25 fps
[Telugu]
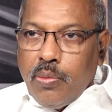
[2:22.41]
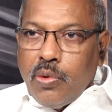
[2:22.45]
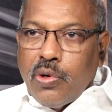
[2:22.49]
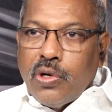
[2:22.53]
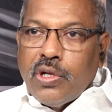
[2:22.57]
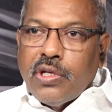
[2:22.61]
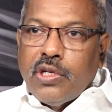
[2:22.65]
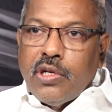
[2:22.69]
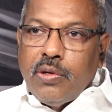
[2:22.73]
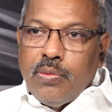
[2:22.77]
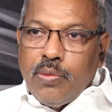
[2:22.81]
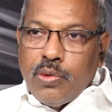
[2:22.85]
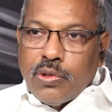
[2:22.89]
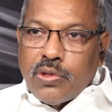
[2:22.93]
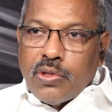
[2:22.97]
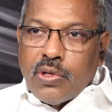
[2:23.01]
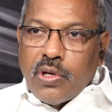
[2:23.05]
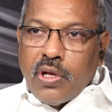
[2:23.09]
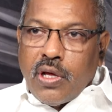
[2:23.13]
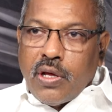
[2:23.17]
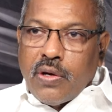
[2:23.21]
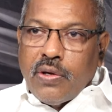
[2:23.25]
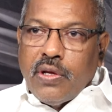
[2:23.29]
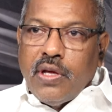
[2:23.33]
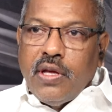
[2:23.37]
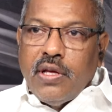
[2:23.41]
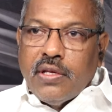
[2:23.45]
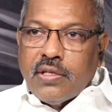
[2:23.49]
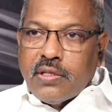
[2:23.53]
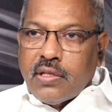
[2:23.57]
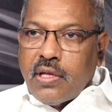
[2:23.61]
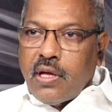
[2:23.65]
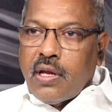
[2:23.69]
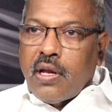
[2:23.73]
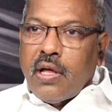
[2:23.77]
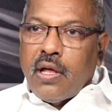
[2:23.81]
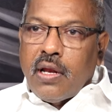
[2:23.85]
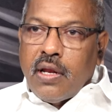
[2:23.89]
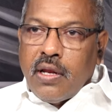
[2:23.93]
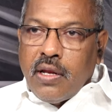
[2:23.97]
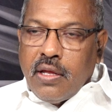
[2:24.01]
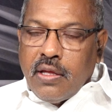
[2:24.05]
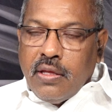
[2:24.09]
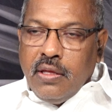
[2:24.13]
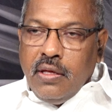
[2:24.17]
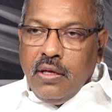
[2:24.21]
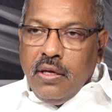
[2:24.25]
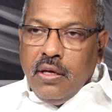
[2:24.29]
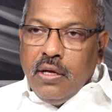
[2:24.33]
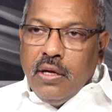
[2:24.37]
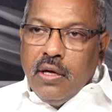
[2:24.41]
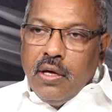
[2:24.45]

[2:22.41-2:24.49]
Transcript: పోటీ చేయబోతున్నారు ఏ స్థానాలు అనేది